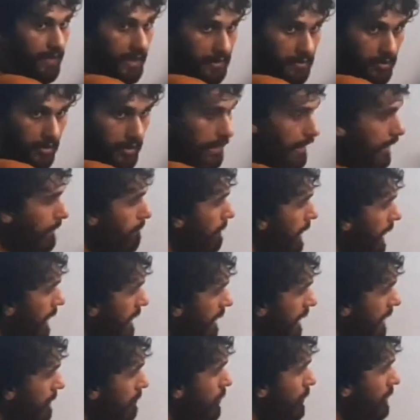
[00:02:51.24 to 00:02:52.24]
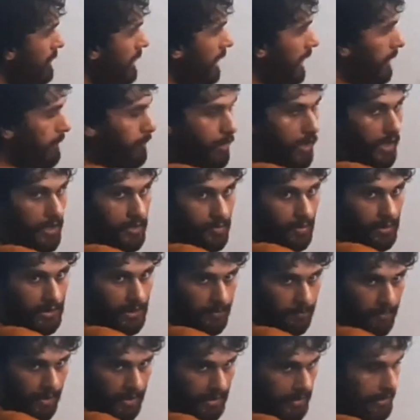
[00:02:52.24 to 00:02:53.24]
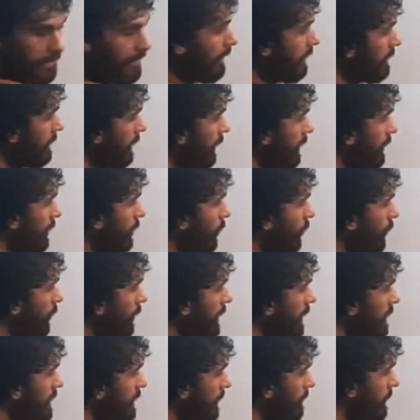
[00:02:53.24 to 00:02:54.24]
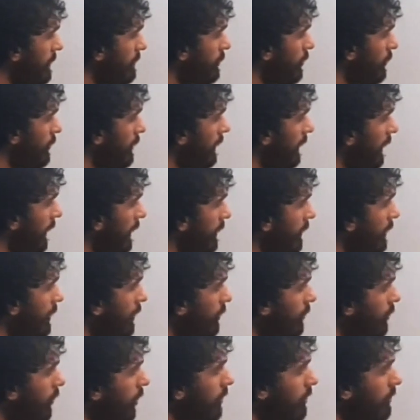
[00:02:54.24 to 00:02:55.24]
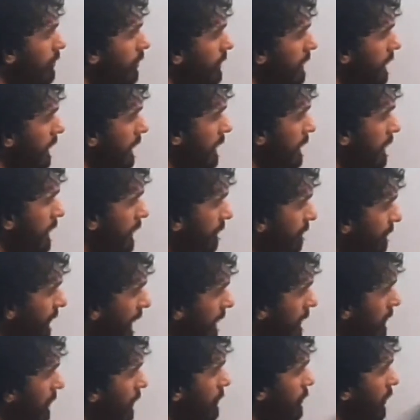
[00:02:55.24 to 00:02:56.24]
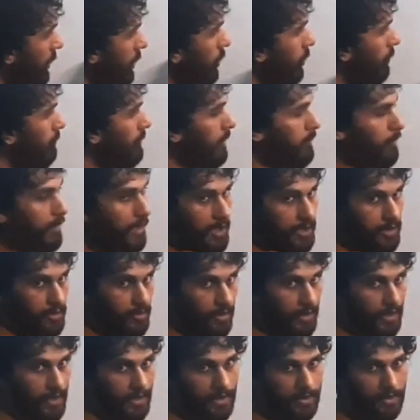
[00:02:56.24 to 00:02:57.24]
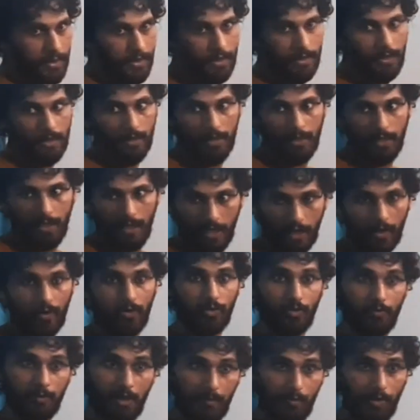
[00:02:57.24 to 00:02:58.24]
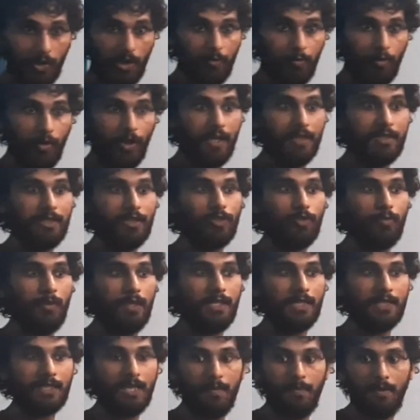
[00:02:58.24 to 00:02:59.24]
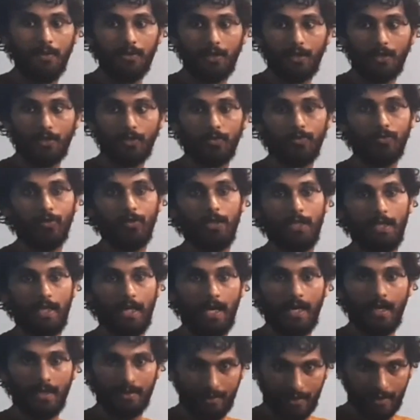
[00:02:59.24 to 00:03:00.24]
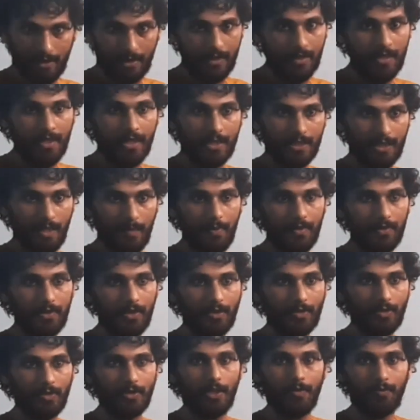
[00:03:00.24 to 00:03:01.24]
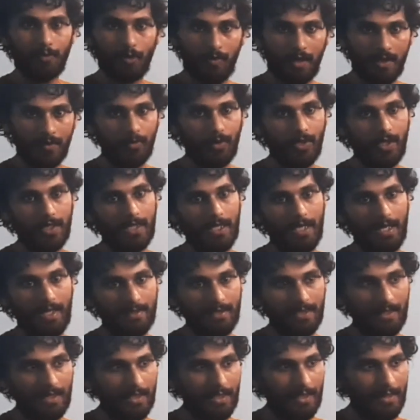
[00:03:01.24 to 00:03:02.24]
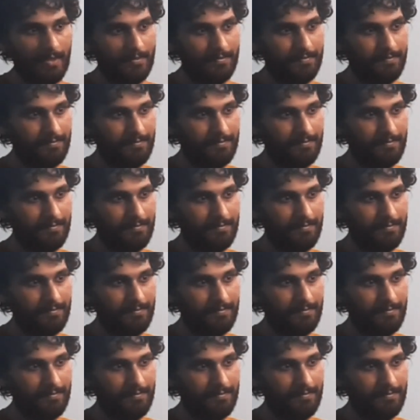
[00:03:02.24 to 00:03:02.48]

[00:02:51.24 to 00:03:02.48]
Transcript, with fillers: ভেক্টরকে মানে এবং দিকে প্রকাশ করতে পারি তাহলে ওই সামান্তরিকের কর্ণটি ভেক্টর দ্বয়ের লব্ধি প্রকাশ করে এখন তোমরা বলো বইয়ে যে তোমাদের সামান্তরিক সূত্র দেয়া আছে সামান্তরিক সূত্রের প্রমাণ বইয়ে দেয়া আছে কিনা